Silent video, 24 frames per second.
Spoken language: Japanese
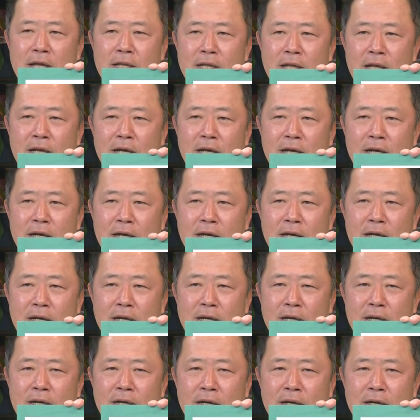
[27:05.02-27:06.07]

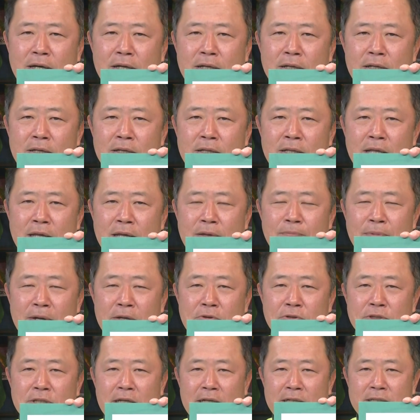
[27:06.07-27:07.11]
イナで
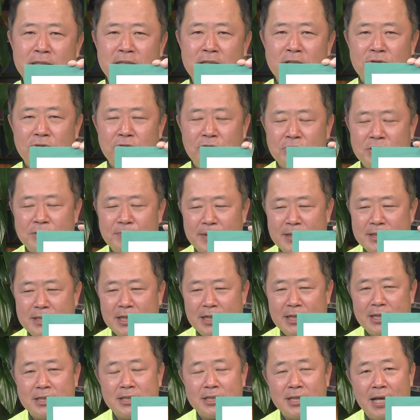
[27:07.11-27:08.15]
ロシアが侵攻しました
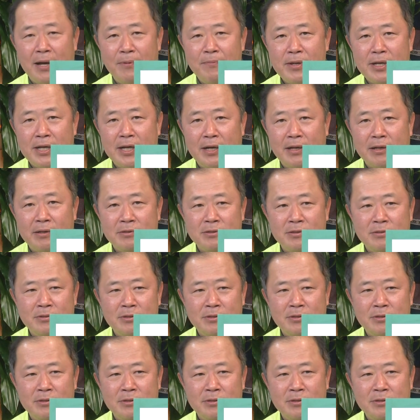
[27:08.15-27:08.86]
らですね、アメリカ